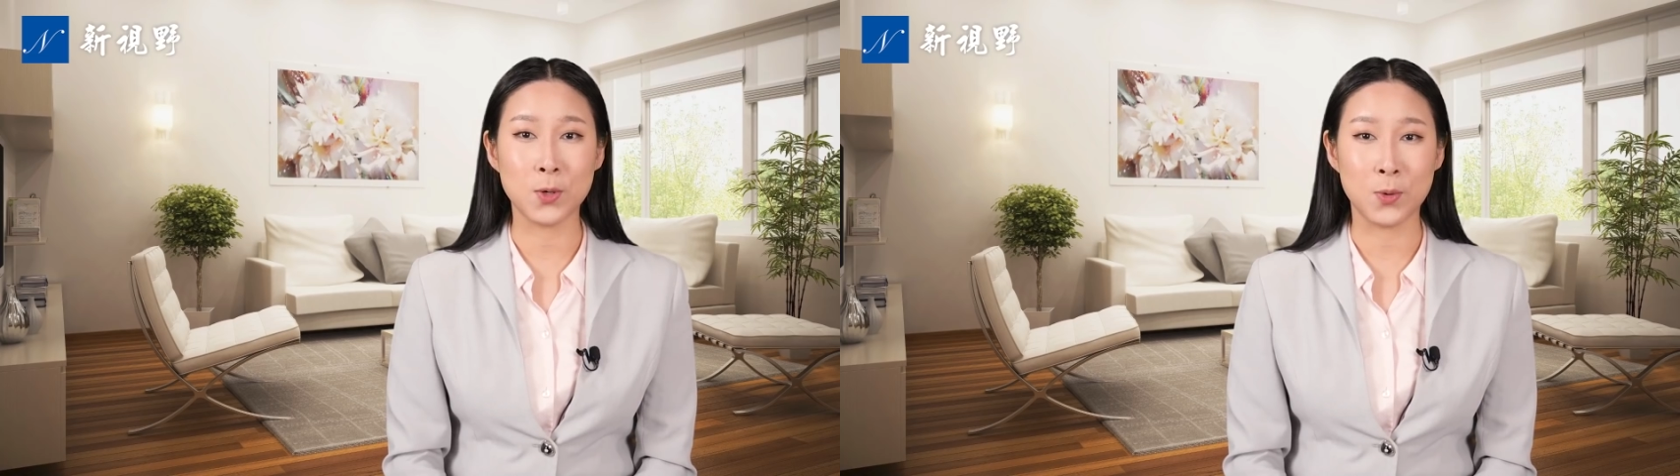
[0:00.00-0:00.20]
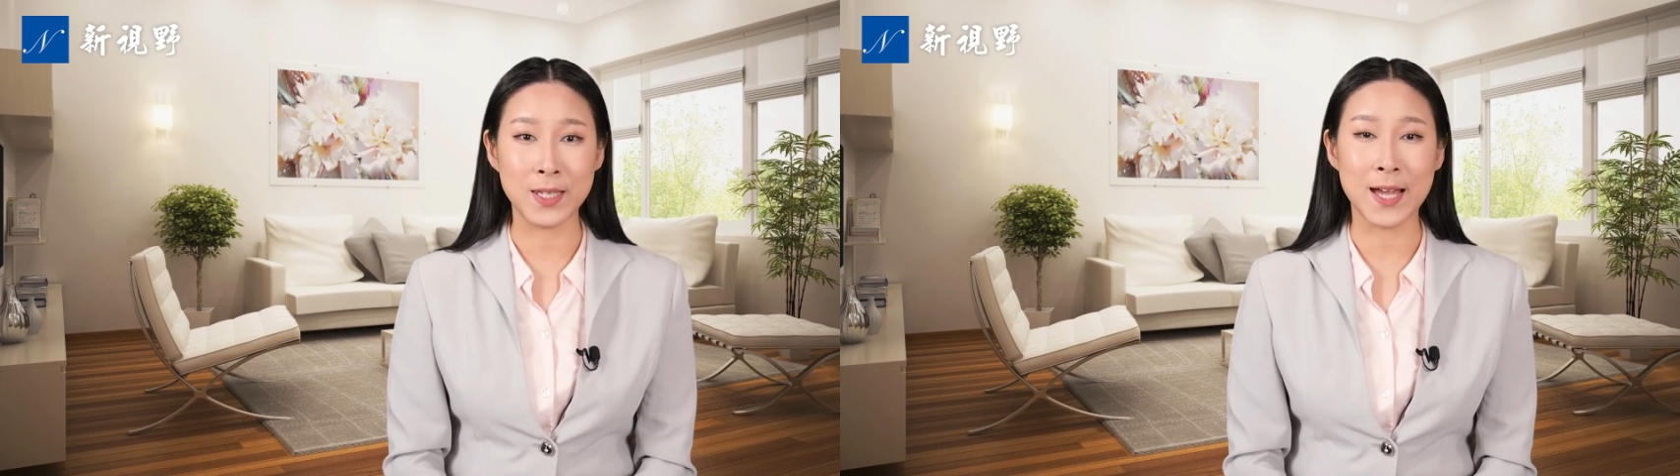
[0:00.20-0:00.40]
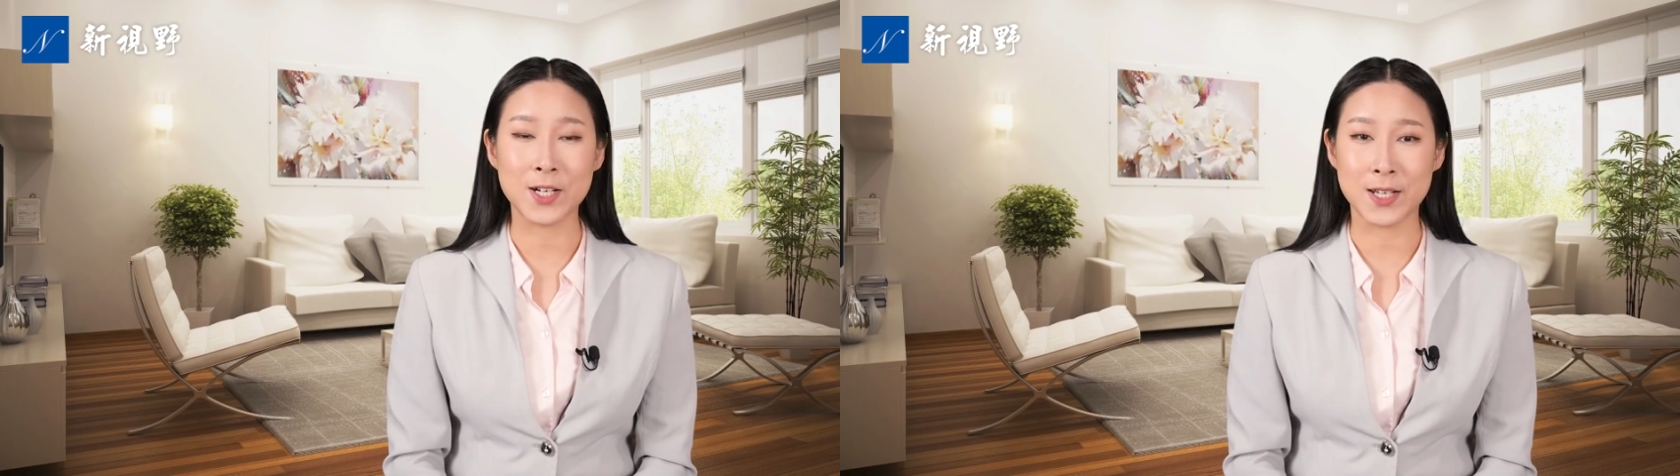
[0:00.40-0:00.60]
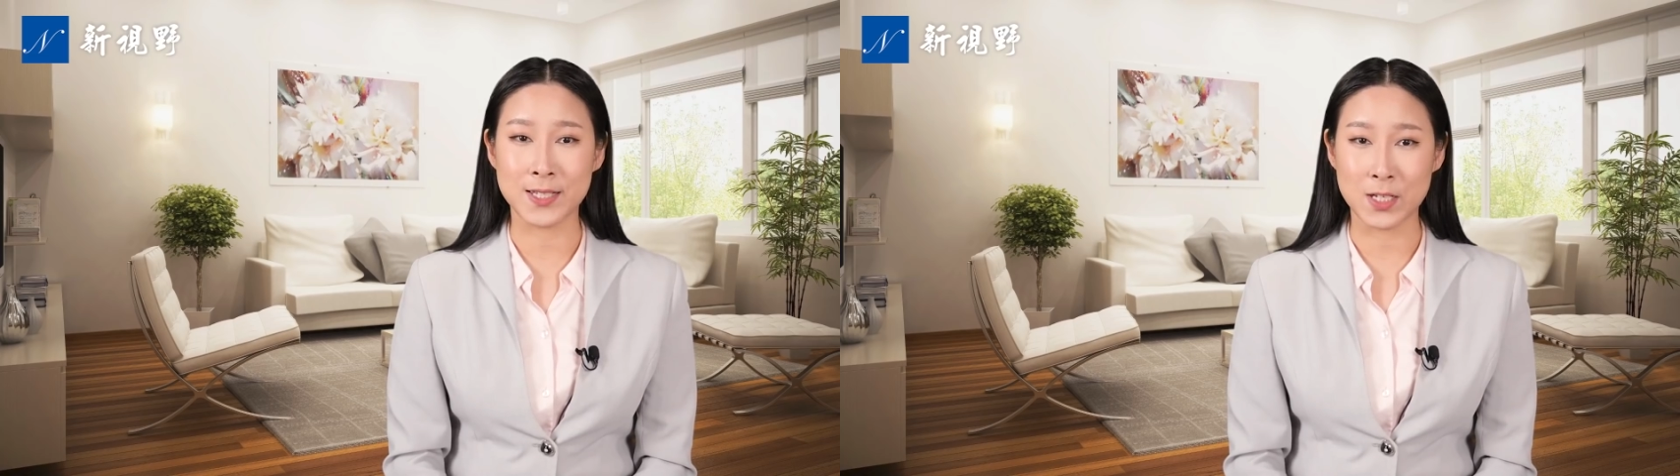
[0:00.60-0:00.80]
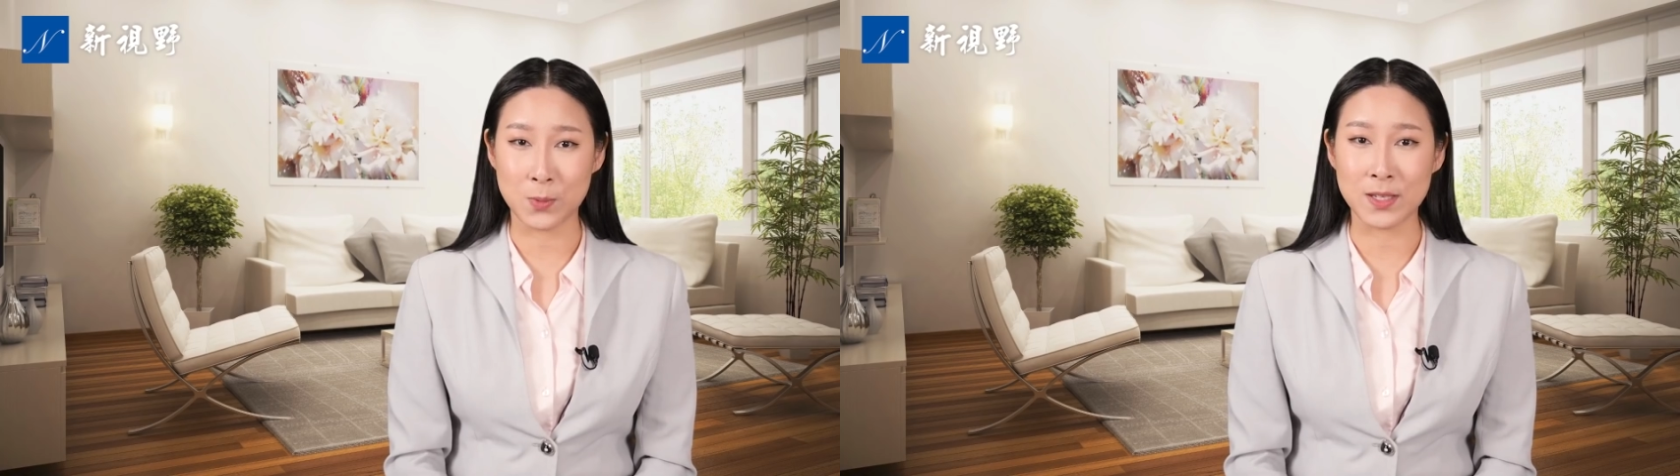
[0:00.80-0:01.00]
回答这一
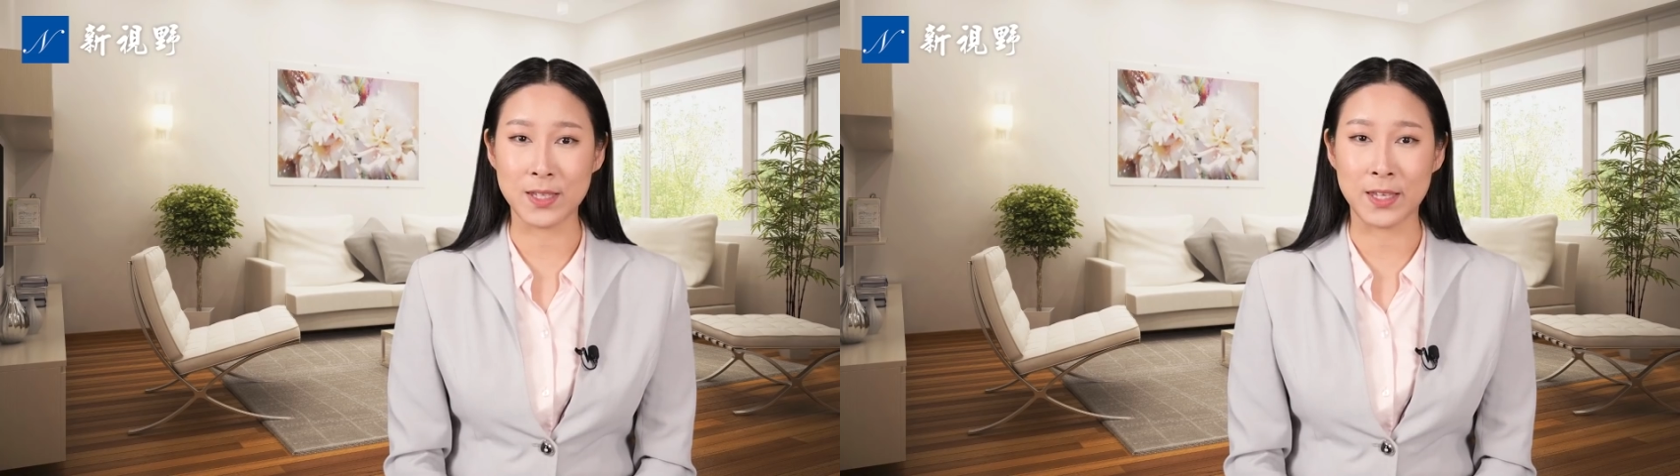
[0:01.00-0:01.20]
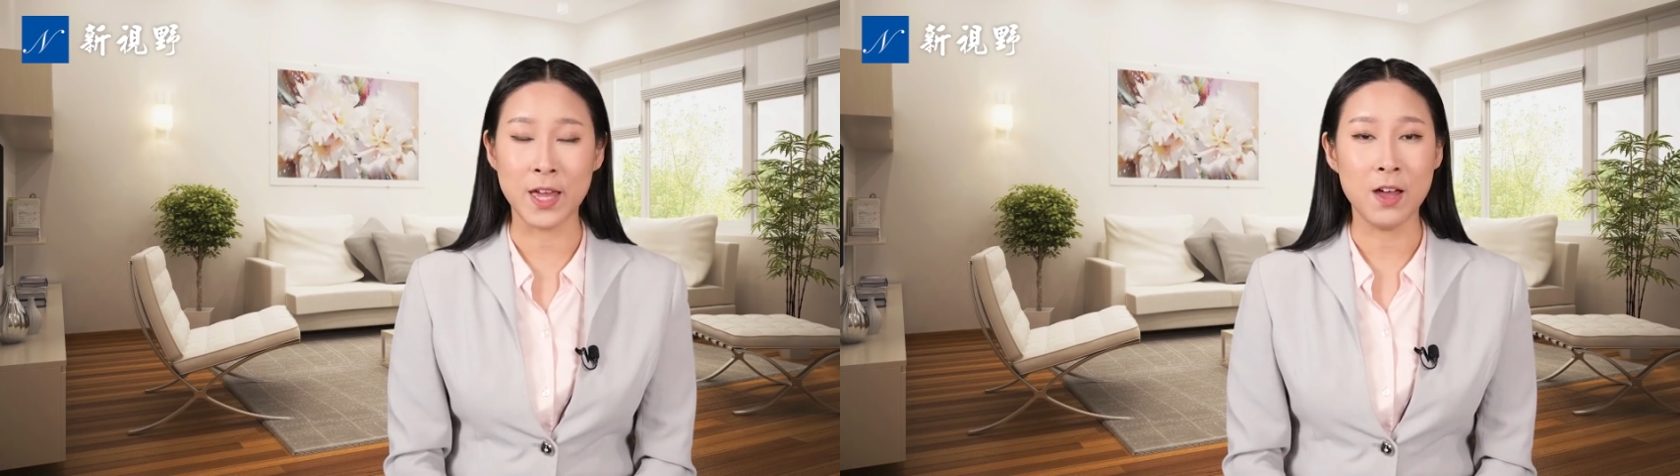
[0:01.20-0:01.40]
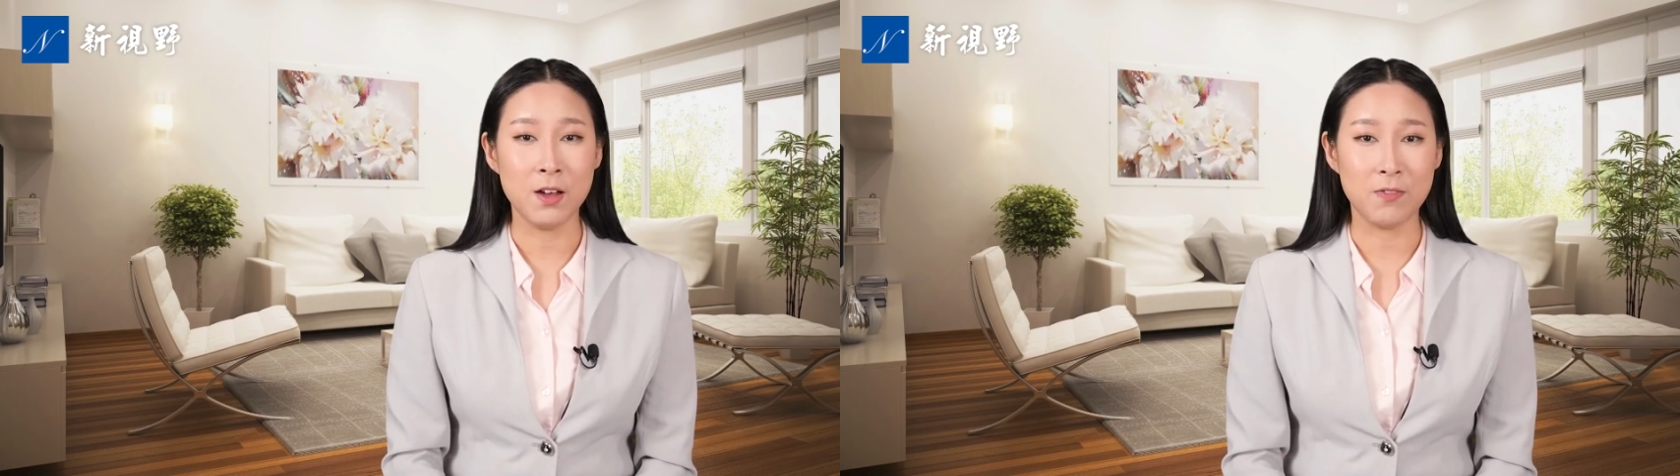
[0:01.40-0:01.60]
些问题，